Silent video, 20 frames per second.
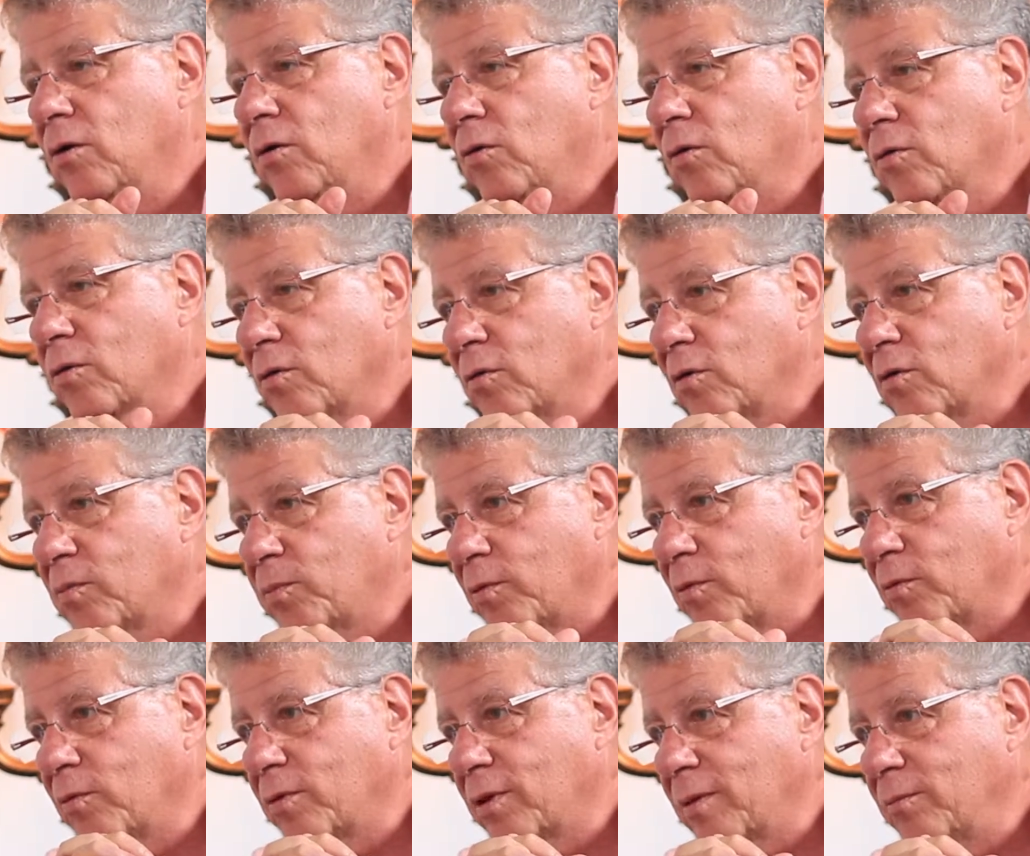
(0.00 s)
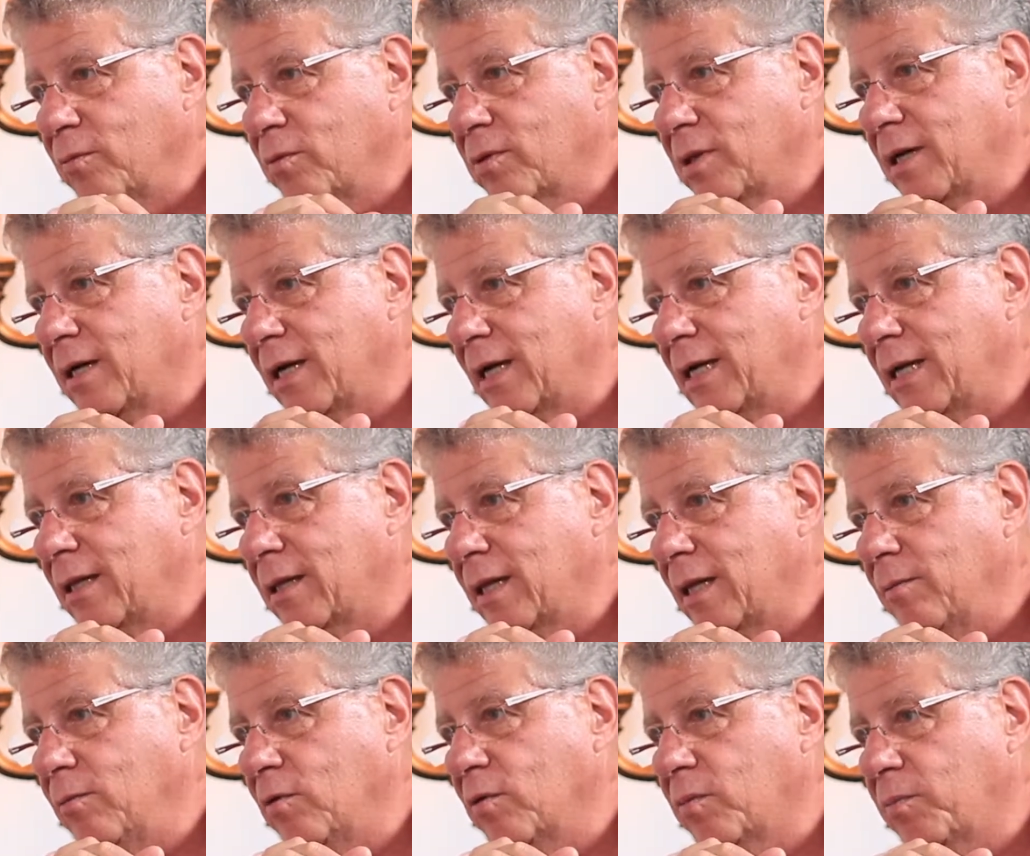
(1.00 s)
Nosotros producimos y
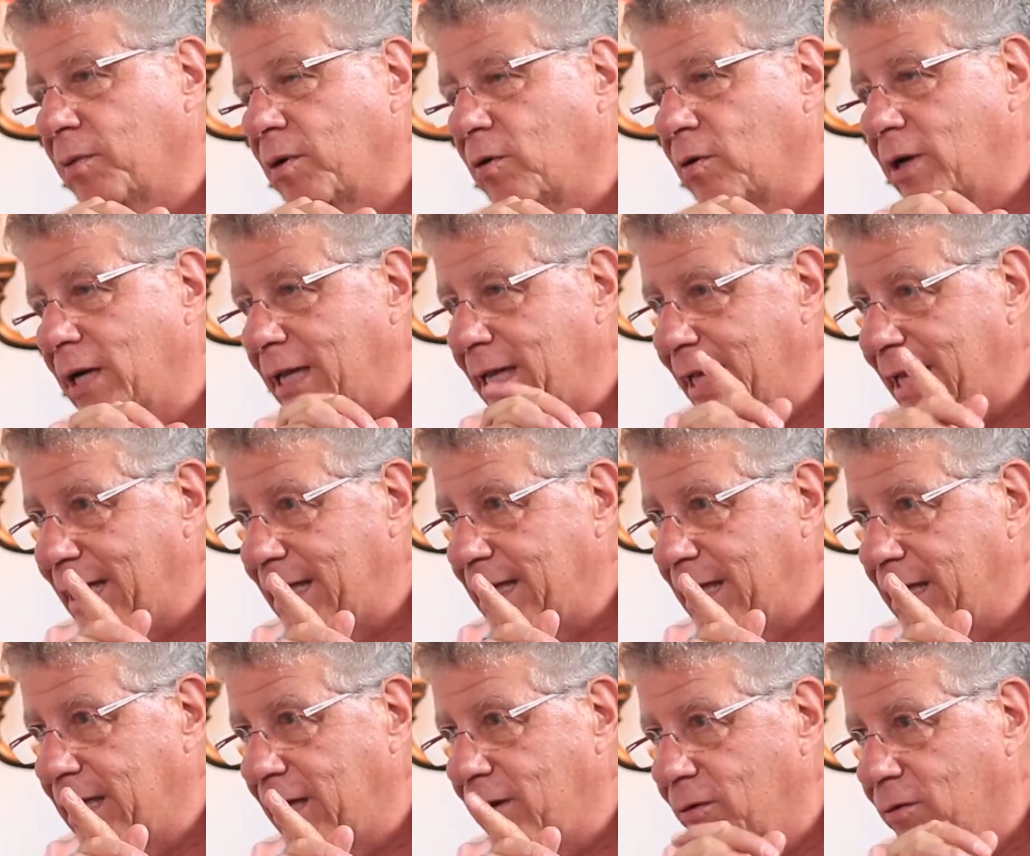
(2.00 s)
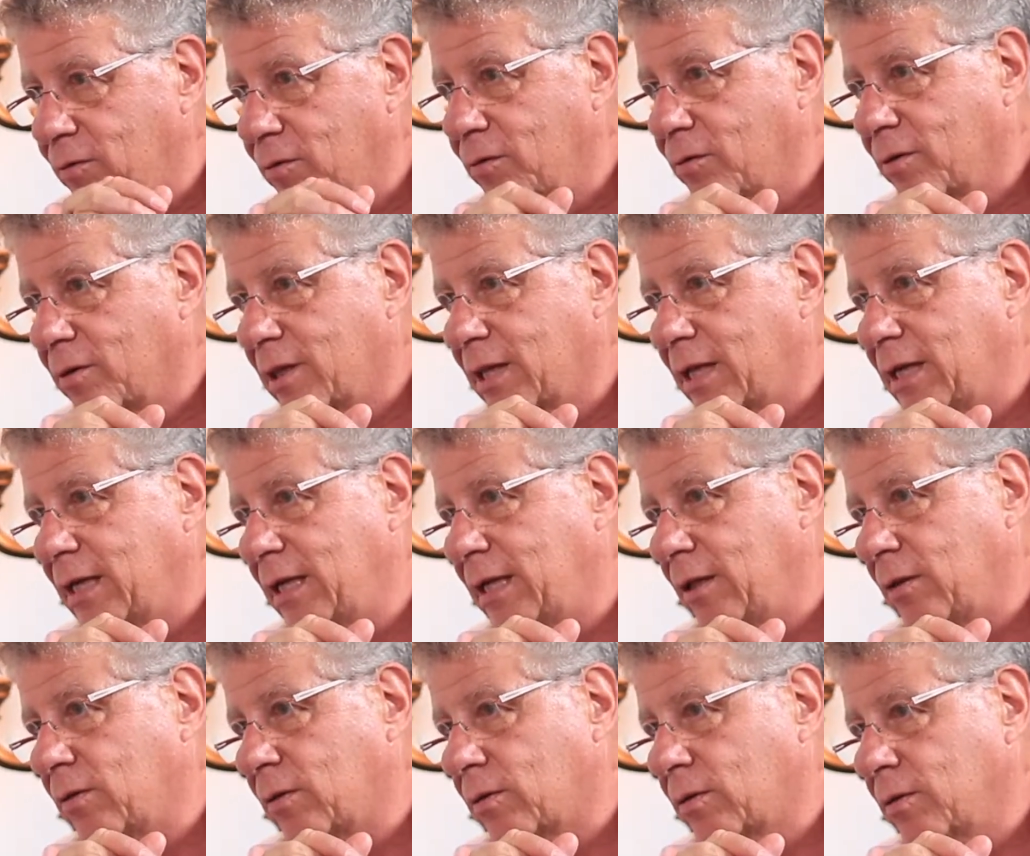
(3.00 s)
realizamos, pero el, dinero nos los dan
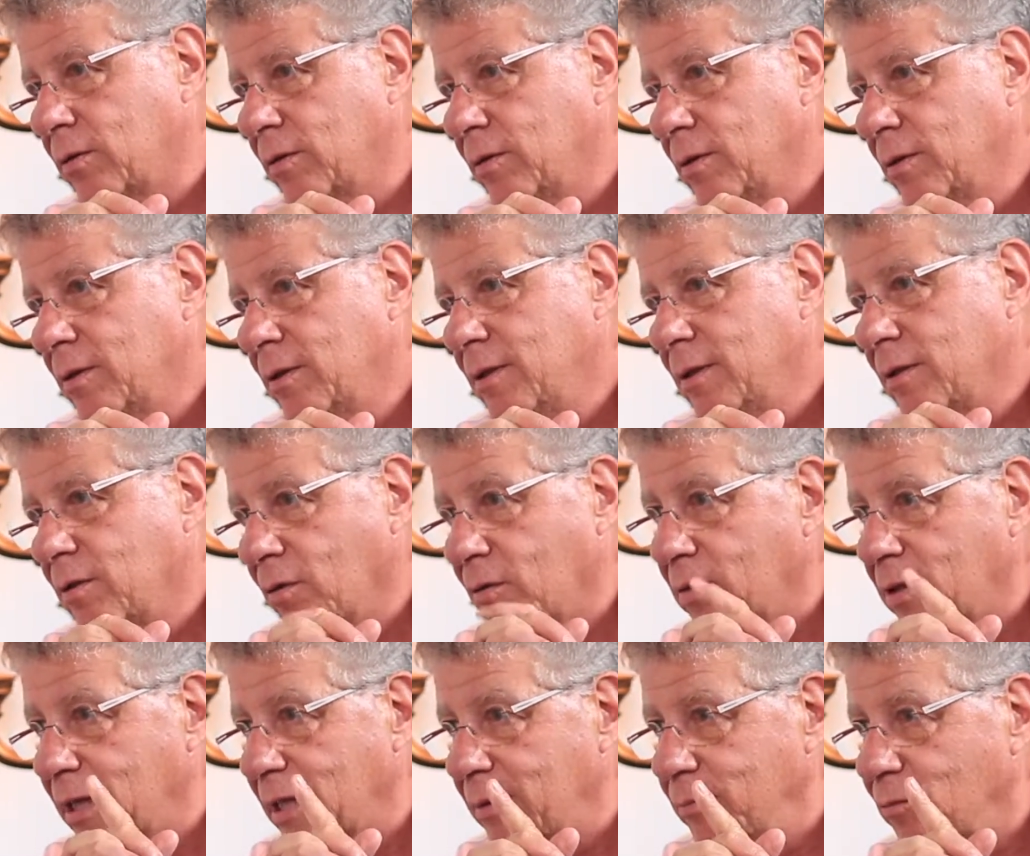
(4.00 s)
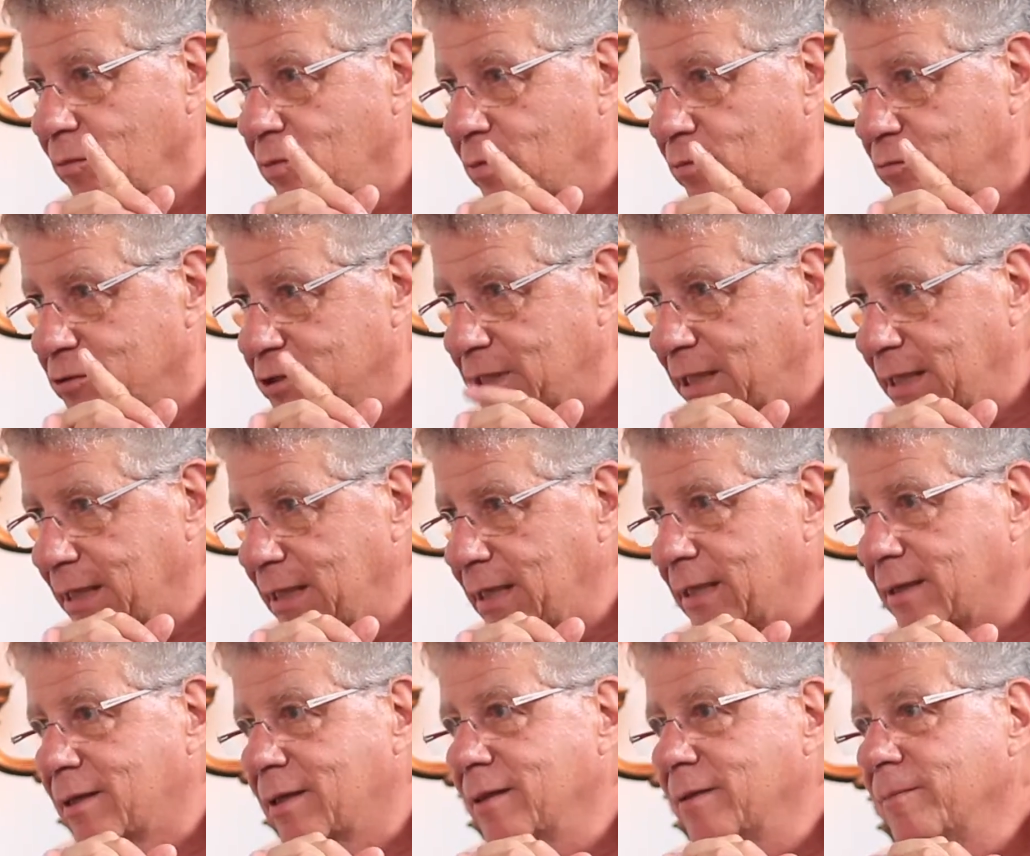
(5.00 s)
ellos conseguimos sus
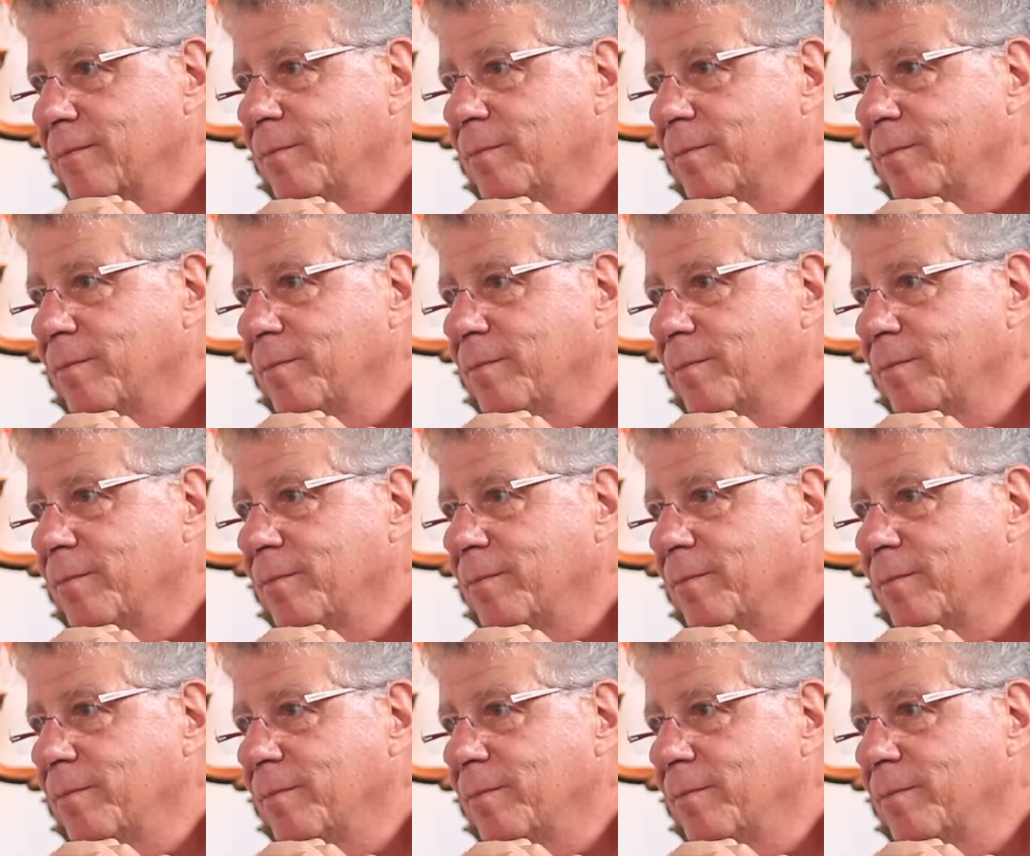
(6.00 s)
reglas.